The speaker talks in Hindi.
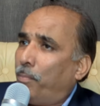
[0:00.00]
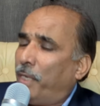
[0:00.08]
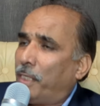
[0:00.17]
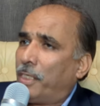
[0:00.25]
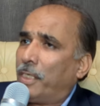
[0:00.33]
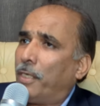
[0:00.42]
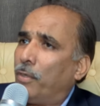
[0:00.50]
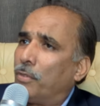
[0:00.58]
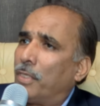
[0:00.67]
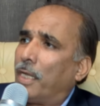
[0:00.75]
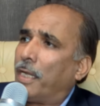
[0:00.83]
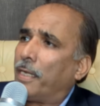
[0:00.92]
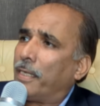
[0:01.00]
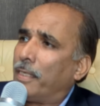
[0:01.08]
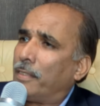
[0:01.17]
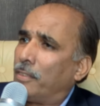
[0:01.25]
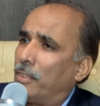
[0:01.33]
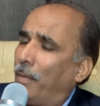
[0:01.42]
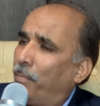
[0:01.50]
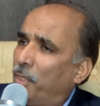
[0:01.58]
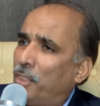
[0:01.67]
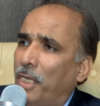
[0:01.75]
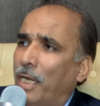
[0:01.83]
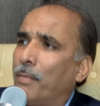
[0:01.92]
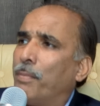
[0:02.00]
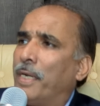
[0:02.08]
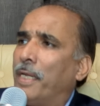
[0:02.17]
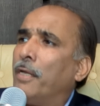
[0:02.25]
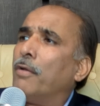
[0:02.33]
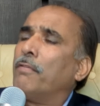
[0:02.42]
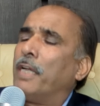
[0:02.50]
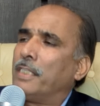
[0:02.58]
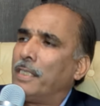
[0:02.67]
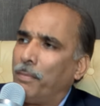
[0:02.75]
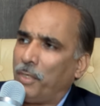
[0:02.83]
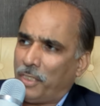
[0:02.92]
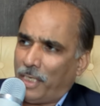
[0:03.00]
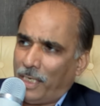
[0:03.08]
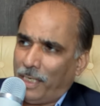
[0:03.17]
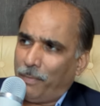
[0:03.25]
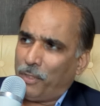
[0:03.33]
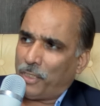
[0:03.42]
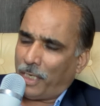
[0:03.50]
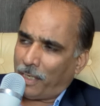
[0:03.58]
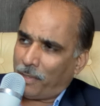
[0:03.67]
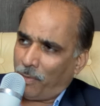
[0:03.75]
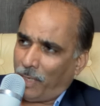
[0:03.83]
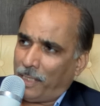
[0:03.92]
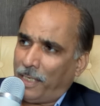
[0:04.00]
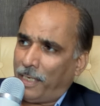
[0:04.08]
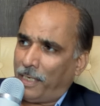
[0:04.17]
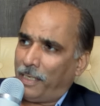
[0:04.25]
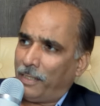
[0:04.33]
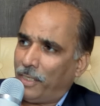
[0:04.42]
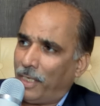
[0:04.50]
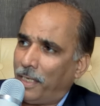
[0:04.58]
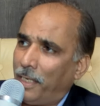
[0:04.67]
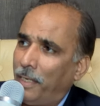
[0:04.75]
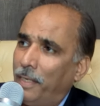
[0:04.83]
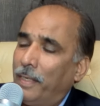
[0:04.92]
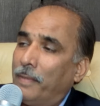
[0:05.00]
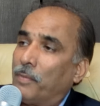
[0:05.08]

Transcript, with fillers: बेहतर ये होता है कि जब भी शक पड़े और वैसे भी जनरली भी चेक करवाते रहना चाहिए